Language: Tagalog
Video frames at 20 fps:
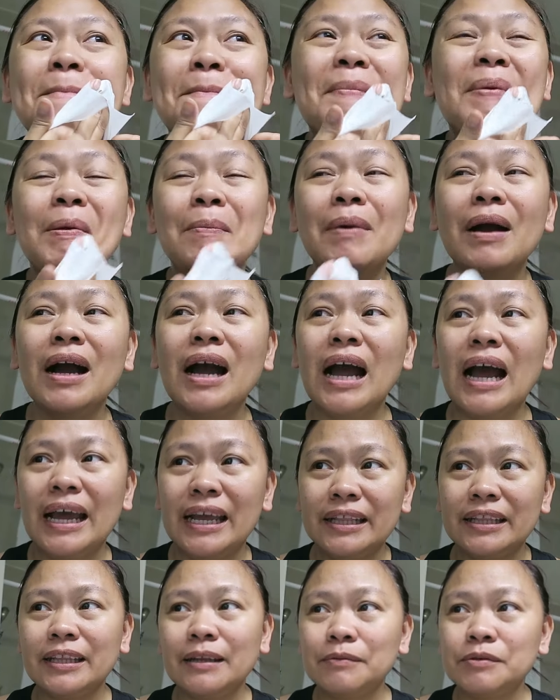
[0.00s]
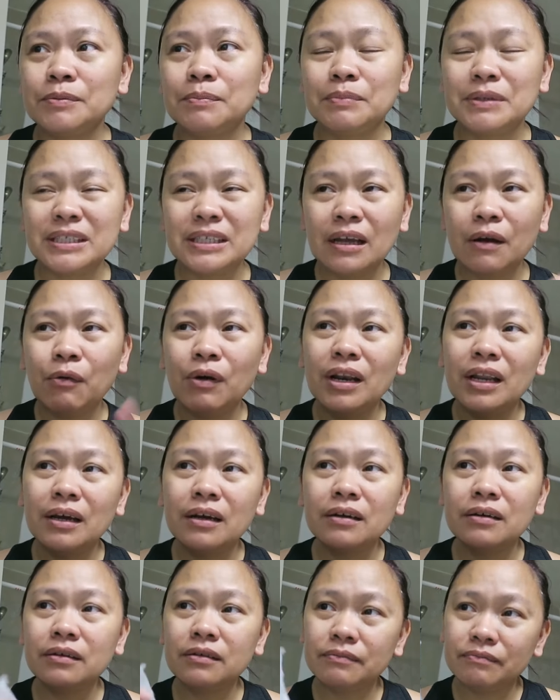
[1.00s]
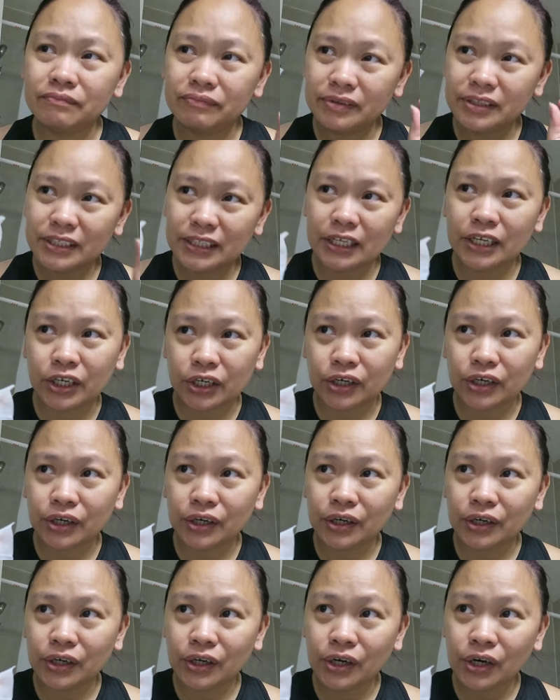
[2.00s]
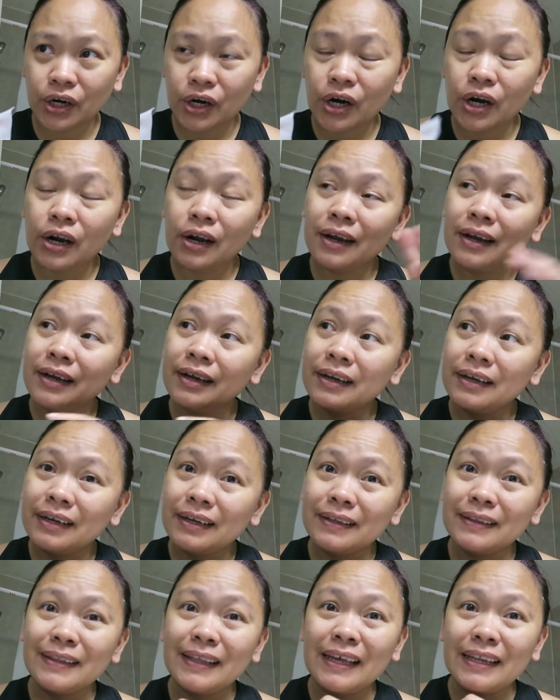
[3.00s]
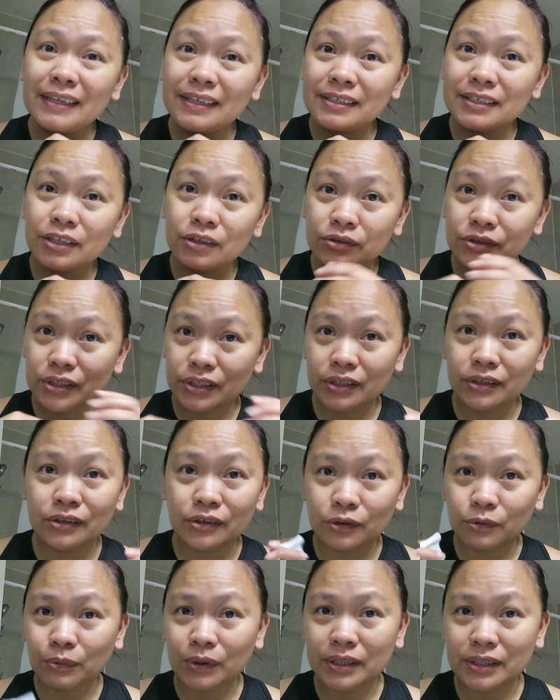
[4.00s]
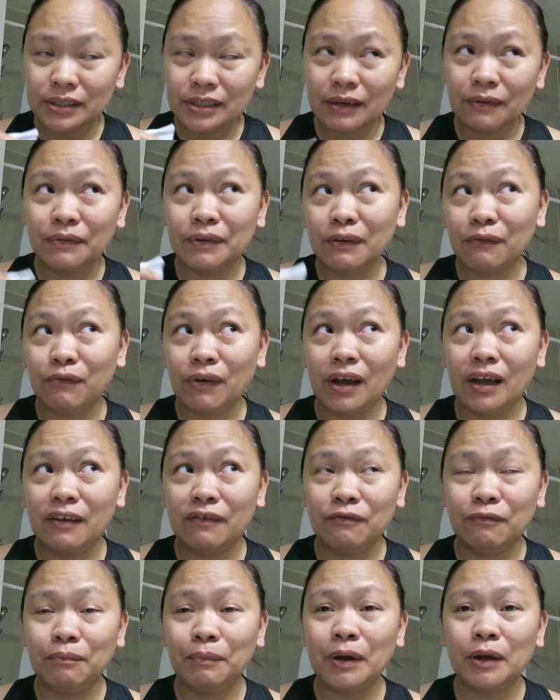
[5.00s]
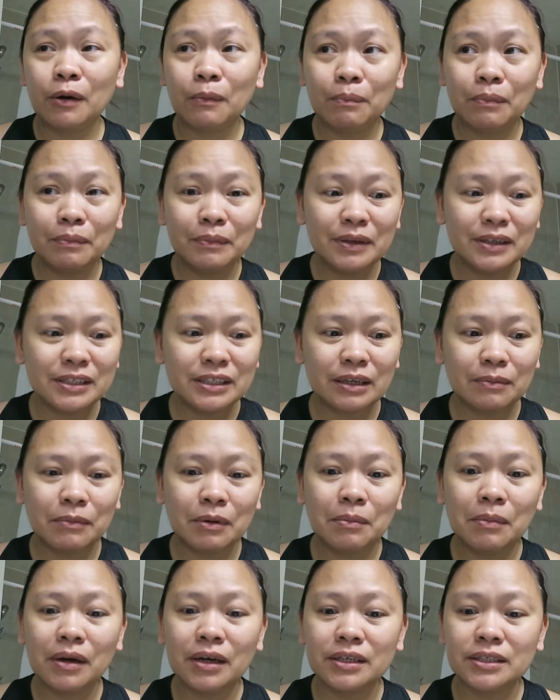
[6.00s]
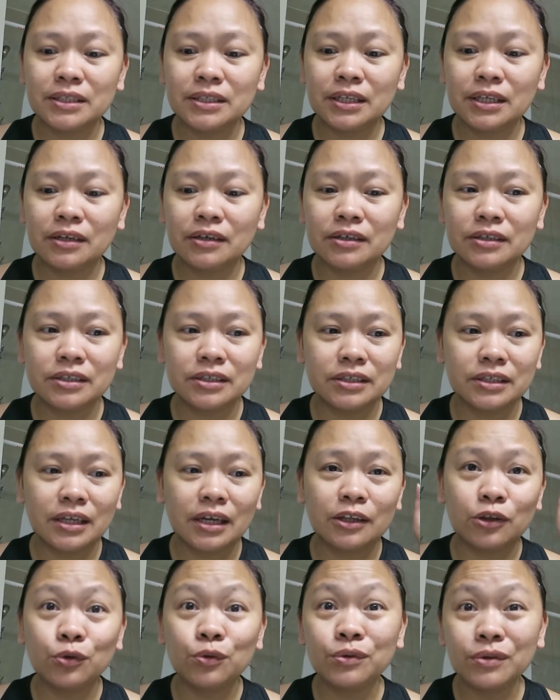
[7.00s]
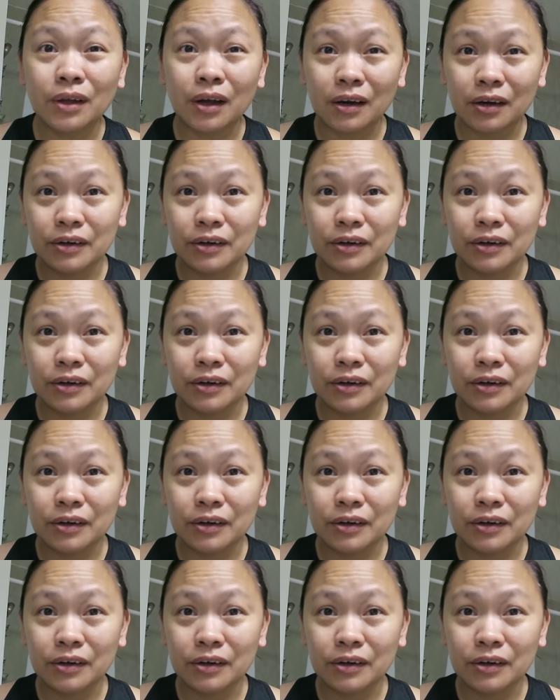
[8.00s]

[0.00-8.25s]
May mga items. Basta walang sticker that is considered 175 Pero minsan may mga stickers na $2.